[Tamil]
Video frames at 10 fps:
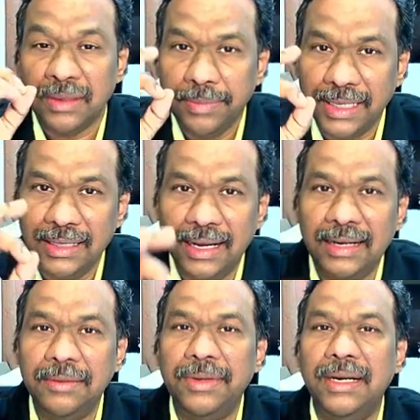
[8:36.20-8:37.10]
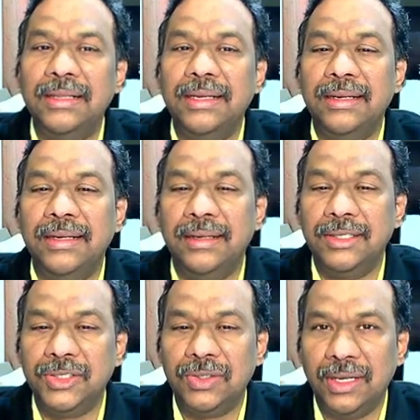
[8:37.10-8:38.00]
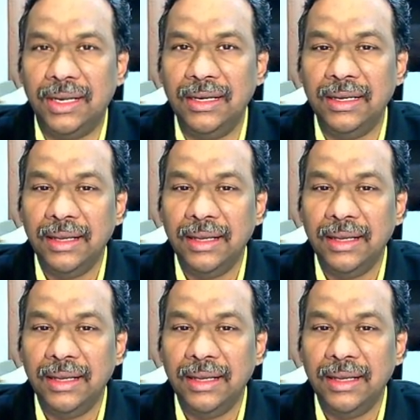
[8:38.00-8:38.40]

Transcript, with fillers: பிரதானமானது என்ன என்று சொன்னால்